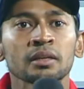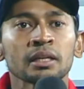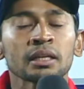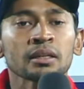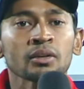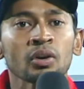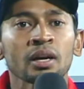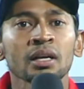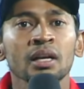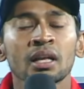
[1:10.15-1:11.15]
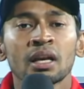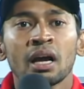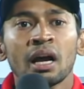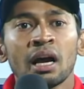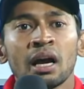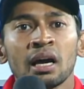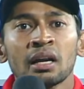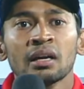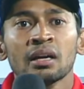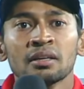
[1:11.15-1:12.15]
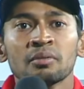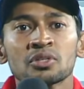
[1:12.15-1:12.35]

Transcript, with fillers: এরিয়াতে করার আর রিভার্স